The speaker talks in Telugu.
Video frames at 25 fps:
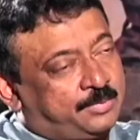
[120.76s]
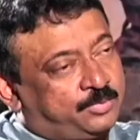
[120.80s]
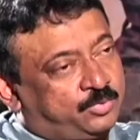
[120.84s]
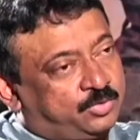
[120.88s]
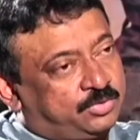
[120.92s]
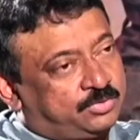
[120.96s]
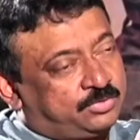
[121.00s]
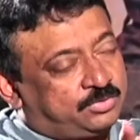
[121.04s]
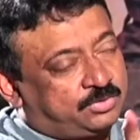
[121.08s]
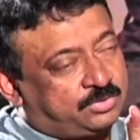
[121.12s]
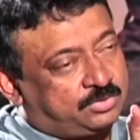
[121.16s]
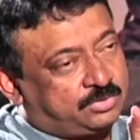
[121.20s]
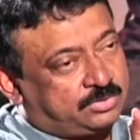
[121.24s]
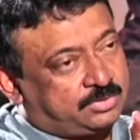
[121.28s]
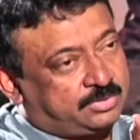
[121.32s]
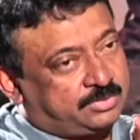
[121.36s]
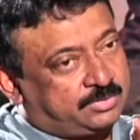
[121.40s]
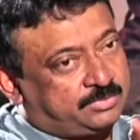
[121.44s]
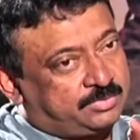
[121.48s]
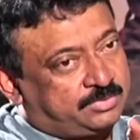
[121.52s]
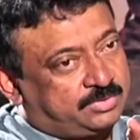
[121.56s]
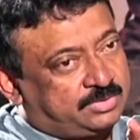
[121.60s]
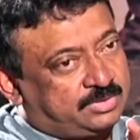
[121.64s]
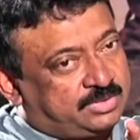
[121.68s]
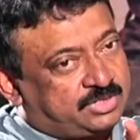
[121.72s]
అప్పుడు
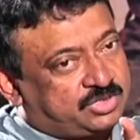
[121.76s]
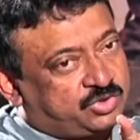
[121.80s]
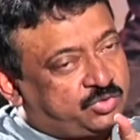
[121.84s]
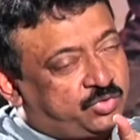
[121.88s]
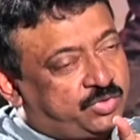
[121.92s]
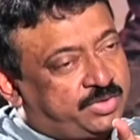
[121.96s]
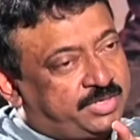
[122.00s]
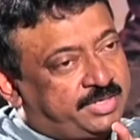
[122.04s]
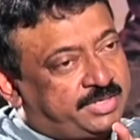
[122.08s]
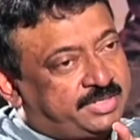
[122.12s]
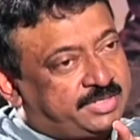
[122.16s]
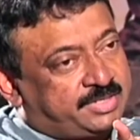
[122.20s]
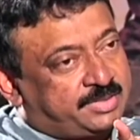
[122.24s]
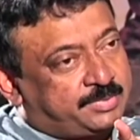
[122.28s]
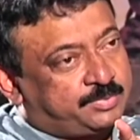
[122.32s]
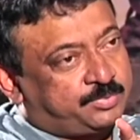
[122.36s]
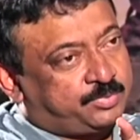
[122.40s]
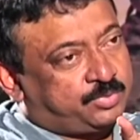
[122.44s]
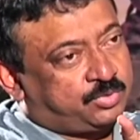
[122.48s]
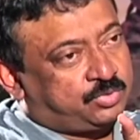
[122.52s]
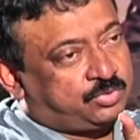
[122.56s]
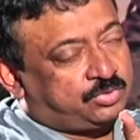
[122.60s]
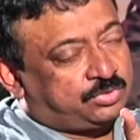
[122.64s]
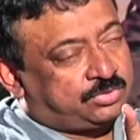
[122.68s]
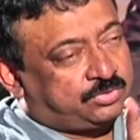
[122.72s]
నిజం అనేది
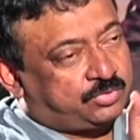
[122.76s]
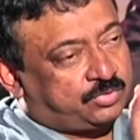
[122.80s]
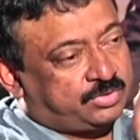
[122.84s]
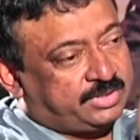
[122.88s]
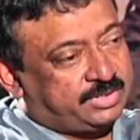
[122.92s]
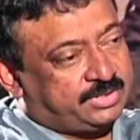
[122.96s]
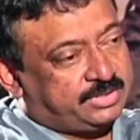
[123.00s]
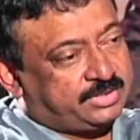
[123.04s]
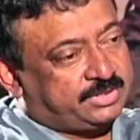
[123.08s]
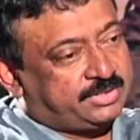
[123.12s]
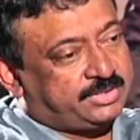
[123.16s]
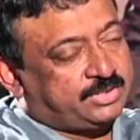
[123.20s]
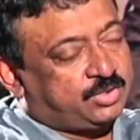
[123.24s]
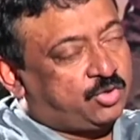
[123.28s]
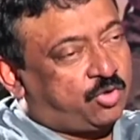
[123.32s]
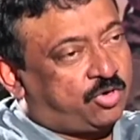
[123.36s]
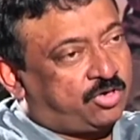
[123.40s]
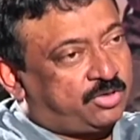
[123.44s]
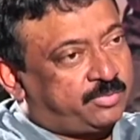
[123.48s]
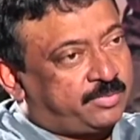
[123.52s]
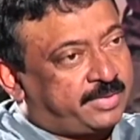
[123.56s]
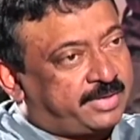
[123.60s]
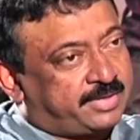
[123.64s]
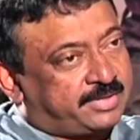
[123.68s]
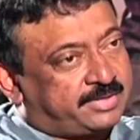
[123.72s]
ఎప్పుడు ఈ ఈ
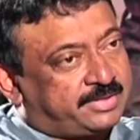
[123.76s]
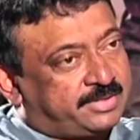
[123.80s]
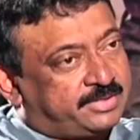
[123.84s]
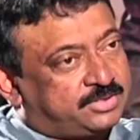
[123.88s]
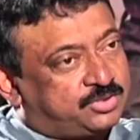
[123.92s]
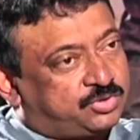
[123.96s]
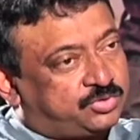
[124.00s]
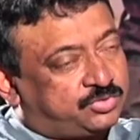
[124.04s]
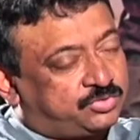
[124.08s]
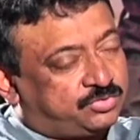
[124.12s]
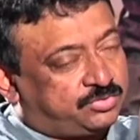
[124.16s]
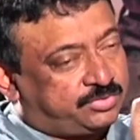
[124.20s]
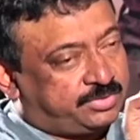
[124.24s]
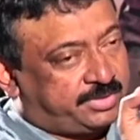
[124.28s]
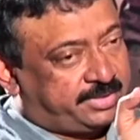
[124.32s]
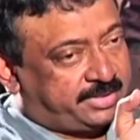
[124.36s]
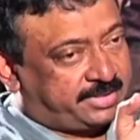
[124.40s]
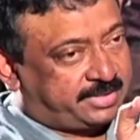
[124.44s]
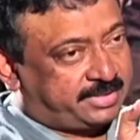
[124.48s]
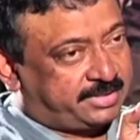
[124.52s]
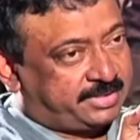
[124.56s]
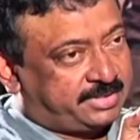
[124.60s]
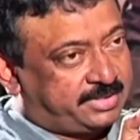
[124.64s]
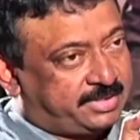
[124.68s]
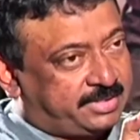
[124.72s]
డాట్ మనకు తెలుసు
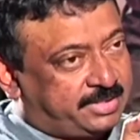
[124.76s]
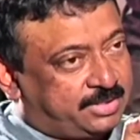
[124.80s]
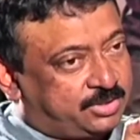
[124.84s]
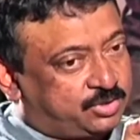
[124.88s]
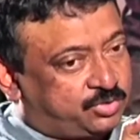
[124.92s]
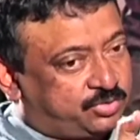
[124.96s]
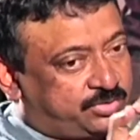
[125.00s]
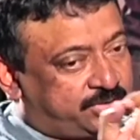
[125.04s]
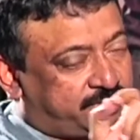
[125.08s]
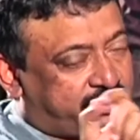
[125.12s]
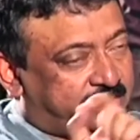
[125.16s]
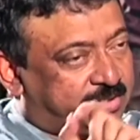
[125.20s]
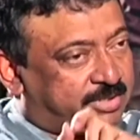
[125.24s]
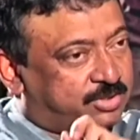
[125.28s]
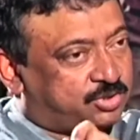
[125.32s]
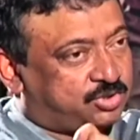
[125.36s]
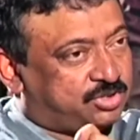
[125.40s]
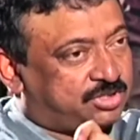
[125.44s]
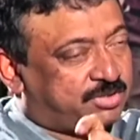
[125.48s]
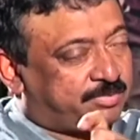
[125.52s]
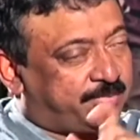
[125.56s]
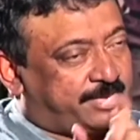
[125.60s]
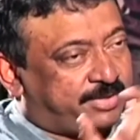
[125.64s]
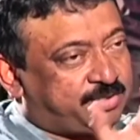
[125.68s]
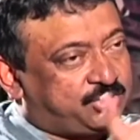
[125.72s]
ఇది ఎక్కడిది తెలుసు ఇది
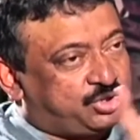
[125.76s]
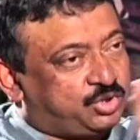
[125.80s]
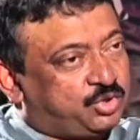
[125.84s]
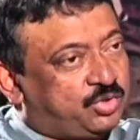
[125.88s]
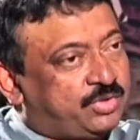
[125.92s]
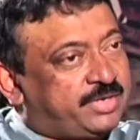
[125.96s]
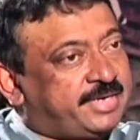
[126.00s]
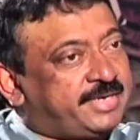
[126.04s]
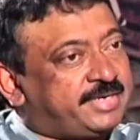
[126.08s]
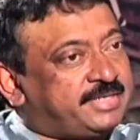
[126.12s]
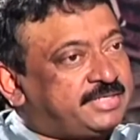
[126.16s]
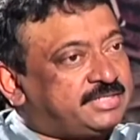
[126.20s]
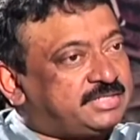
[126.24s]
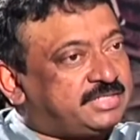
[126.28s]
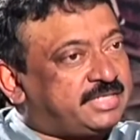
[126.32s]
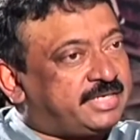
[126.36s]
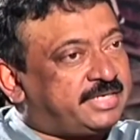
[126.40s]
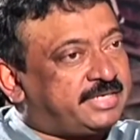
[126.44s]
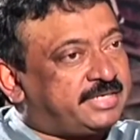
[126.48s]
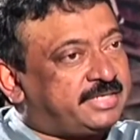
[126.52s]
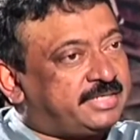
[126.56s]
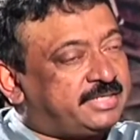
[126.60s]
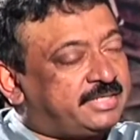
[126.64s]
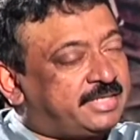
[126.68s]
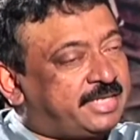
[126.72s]
తెలుసు ఈ మధ్యలో ఏం
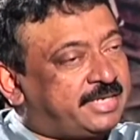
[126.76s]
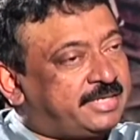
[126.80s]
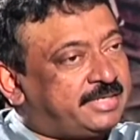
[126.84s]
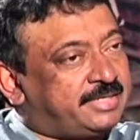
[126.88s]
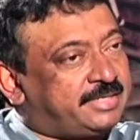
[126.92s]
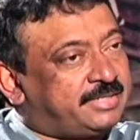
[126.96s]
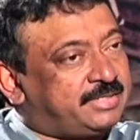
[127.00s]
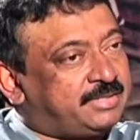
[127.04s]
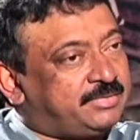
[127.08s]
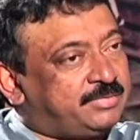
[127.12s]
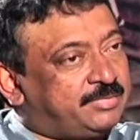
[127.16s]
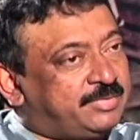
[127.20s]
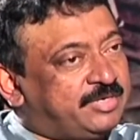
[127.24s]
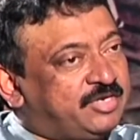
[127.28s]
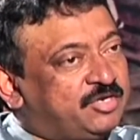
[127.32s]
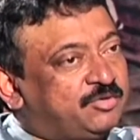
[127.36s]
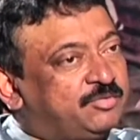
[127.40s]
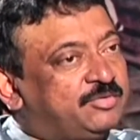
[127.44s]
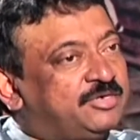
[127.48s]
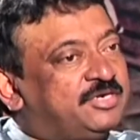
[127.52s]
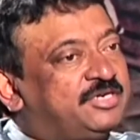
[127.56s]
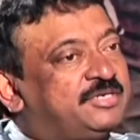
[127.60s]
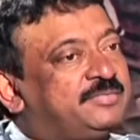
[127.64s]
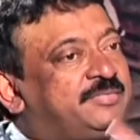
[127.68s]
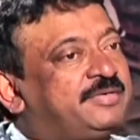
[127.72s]
జరిగింది అనేది
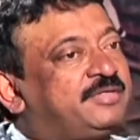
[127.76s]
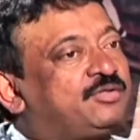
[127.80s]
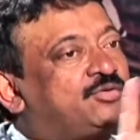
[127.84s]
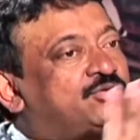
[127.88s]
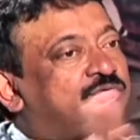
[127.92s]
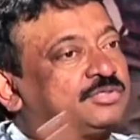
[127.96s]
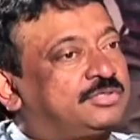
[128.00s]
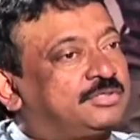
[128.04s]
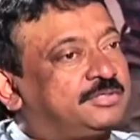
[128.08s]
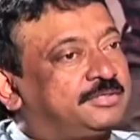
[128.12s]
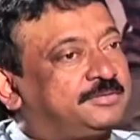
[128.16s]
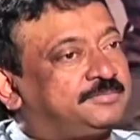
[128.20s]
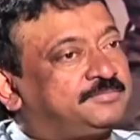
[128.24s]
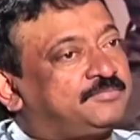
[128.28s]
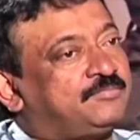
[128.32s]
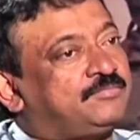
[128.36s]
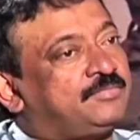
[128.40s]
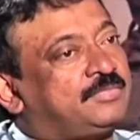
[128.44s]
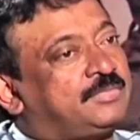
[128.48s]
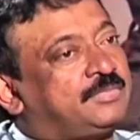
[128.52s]
బిలీవబిలిటీ మీద ఉంటుంది